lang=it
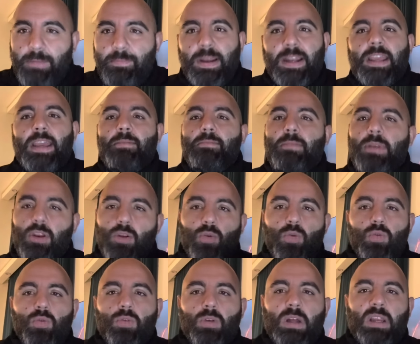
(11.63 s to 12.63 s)
Perché meno
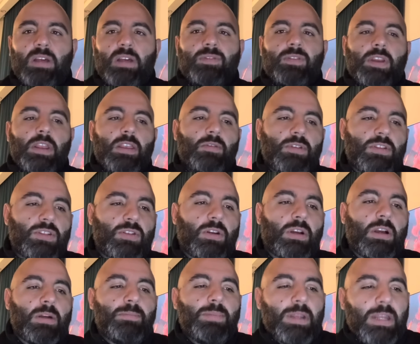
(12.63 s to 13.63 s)
uno alla fine di questo
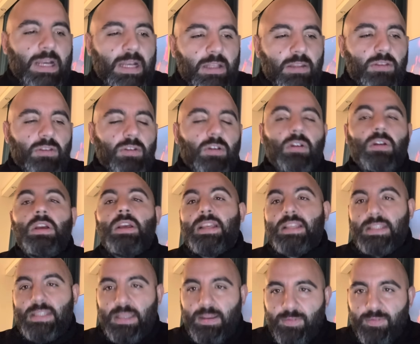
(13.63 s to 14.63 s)
campionato,
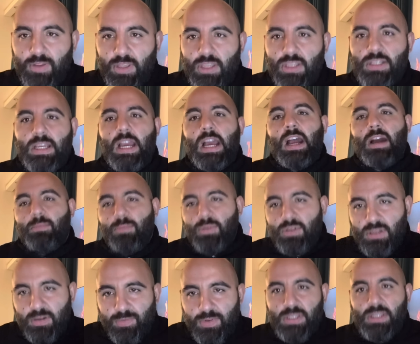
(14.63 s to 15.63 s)
se vinciamo
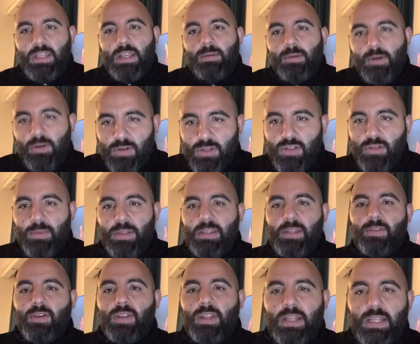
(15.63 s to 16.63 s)
ci avviciniamo a questo
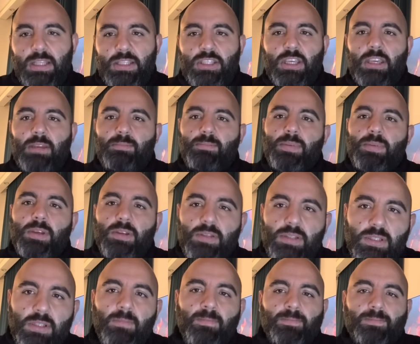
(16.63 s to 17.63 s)
obiettivo della
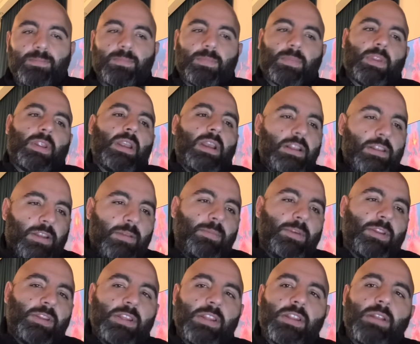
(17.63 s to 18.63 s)
Champions,
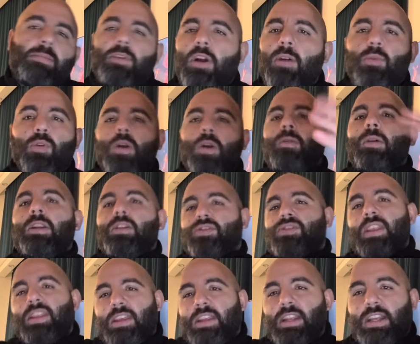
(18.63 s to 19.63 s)
altrimenti, comunque
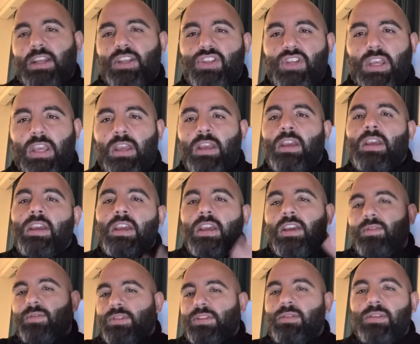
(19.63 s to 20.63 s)
qualcosa da dire c'è, in
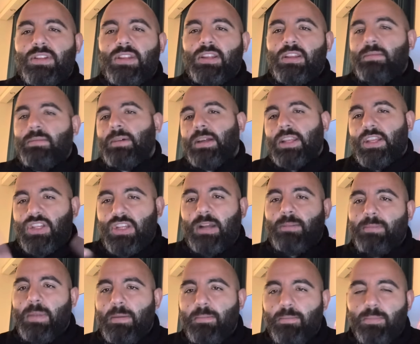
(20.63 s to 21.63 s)
queste due settimane c'era
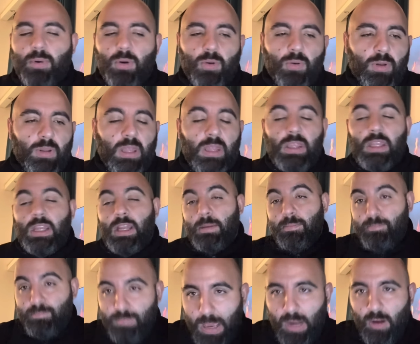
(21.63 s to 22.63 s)
ben poco da dire,
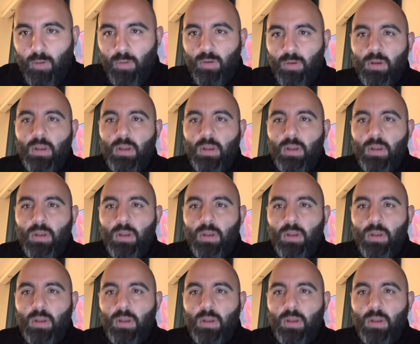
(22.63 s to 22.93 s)
però